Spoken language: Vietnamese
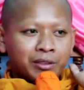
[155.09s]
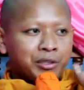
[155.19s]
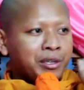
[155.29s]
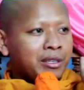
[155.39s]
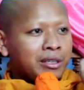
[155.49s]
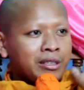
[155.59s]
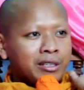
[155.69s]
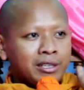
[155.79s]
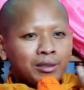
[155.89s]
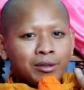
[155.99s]
dưới ấy
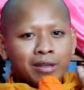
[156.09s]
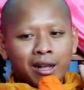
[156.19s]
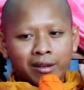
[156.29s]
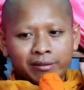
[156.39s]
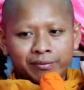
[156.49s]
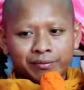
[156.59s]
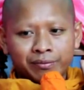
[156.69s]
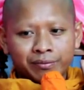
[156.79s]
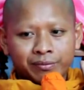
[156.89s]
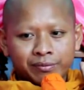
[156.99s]
tịch tụi khẩn
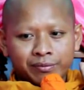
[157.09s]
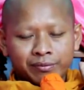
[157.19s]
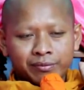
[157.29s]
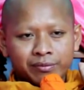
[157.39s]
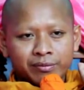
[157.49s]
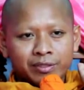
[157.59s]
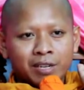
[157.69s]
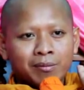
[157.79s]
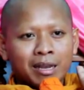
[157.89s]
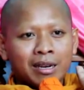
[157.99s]

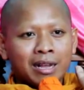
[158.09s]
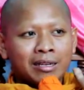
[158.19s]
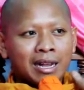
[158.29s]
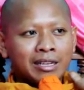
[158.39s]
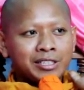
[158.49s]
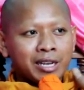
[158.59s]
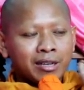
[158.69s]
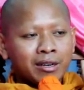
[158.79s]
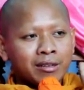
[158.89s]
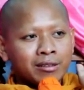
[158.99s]
chân ban à ca
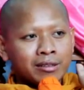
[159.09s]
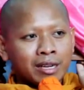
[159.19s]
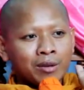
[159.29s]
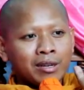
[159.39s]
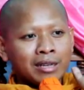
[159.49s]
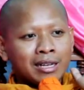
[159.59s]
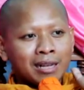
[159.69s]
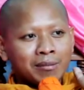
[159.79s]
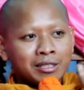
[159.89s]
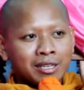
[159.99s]
che đăng cả đói à
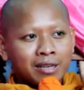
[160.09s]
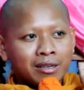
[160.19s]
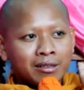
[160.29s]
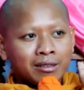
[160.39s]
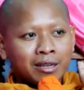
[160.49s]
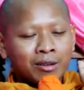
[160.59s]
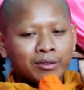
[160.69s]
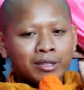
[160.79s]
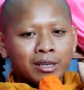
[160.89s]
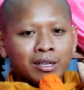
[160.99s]
ca mình che đăng cả
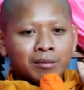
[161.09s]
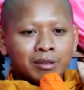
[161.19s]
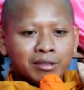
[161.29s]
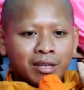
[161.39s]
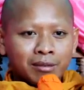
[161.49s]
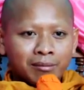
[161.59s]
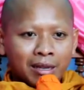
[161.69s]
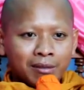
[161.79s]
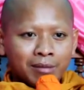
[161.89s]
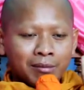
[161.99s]
đói và sân
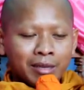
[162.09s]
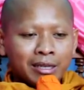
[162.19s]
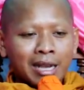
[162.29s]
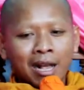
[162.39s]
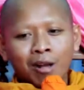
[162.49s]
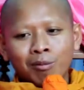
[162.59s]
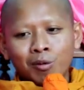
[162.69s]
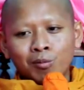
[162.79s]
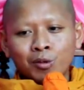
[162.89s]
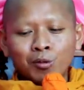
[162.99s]
ba mình miên ca ôm
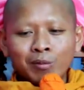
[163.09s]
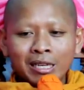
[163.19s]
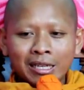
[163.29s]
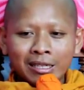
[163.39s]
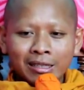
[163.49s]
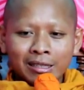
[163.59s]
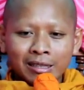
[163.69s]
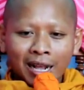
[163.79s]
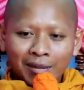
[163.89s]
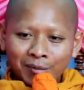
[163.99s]
rung tu miên
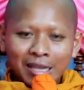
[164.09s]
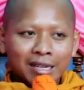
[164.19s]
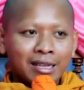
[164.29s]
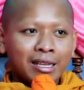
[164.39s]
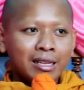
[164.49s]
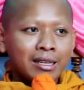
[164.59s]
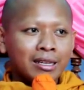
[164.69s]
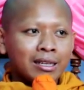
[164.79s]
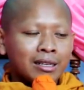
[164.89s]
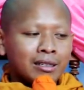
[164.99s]
tham tiệt tí
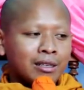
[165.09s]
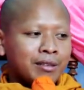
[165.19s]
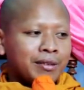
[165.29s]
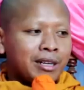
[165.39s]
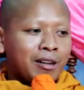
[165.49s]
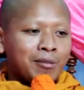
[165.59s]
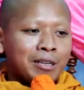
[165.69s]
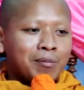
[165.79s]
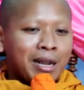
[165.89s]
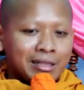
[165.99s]
cứ thôi ở
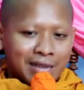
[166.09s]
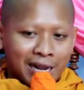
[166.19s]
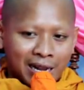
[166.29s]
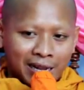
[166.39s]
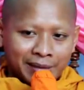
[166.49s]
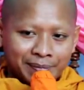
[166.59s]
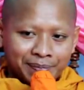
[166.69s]
miên bành hà